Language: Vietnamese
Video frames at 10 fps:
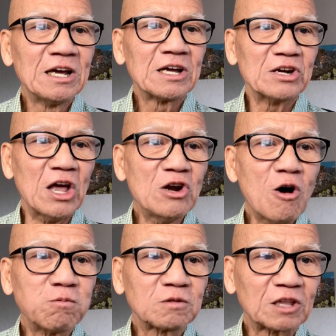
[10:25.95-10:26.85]
để
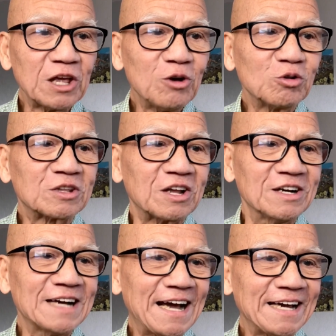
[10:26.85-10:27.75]
đốt tiêu tự
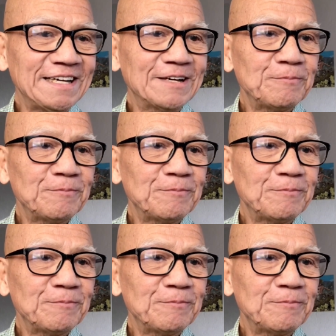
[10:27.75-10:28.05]
ái